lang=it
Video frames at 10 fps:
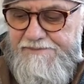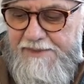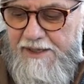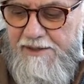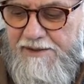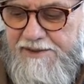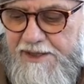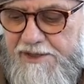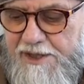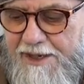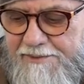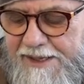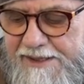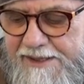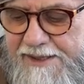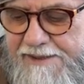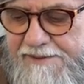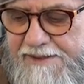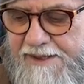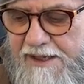io sinceramente
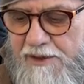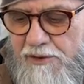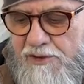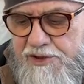non